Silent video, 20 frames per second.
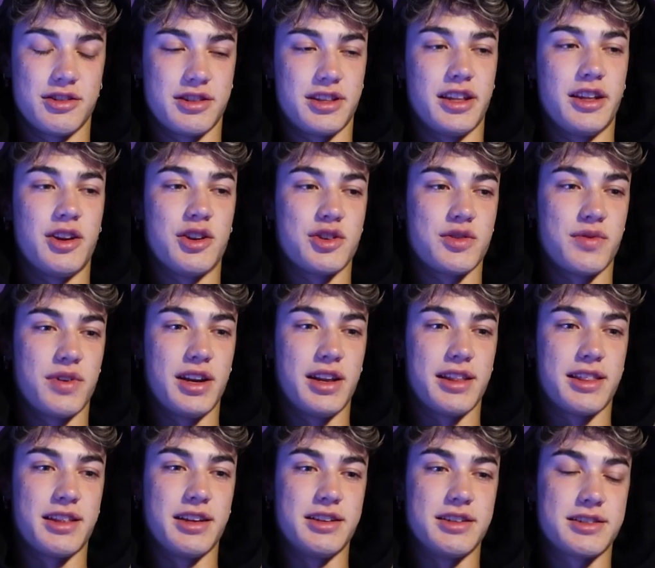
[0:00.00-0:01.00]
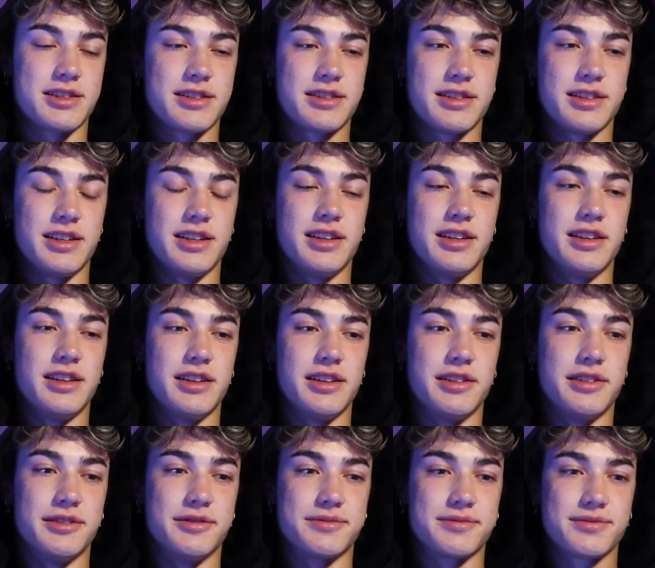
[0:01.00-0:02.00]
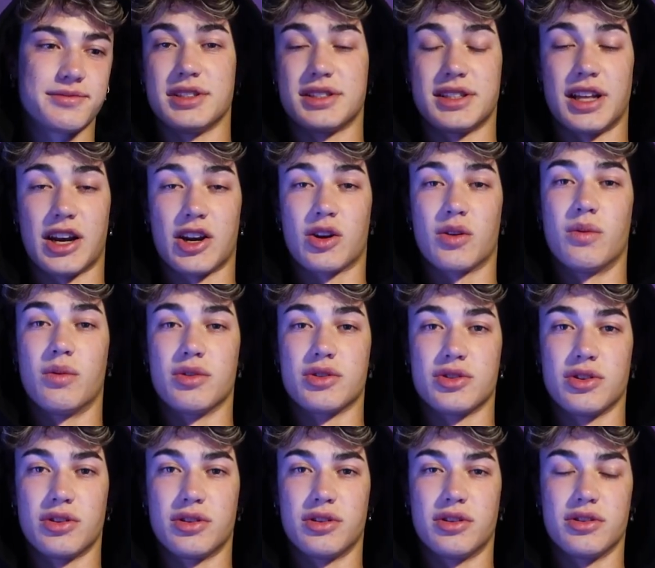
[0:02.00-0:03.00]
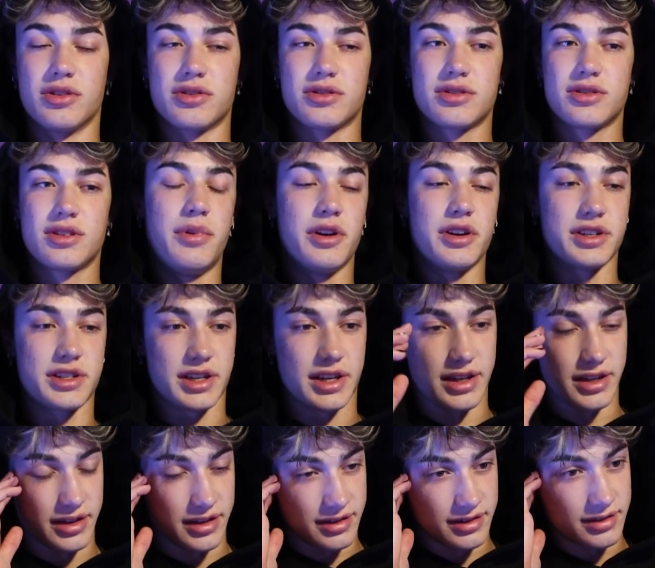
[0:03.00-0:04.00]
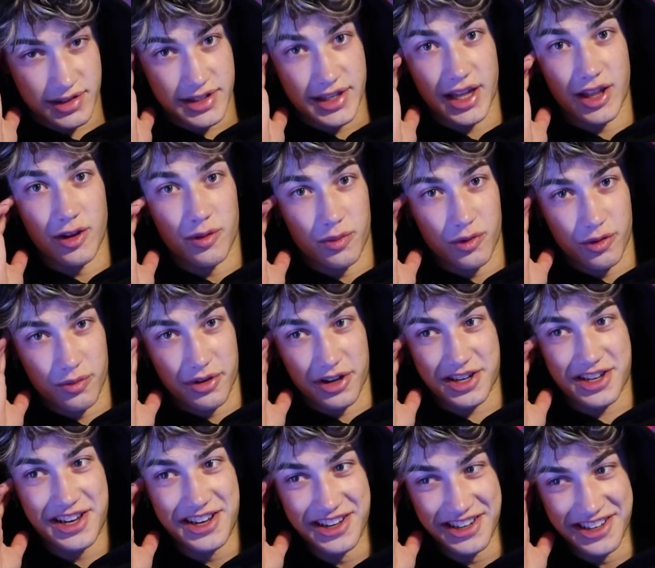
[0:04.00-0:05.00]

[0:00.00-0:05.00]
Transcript: teneros felices y estar con vosotros, pero es que ya no puedo más.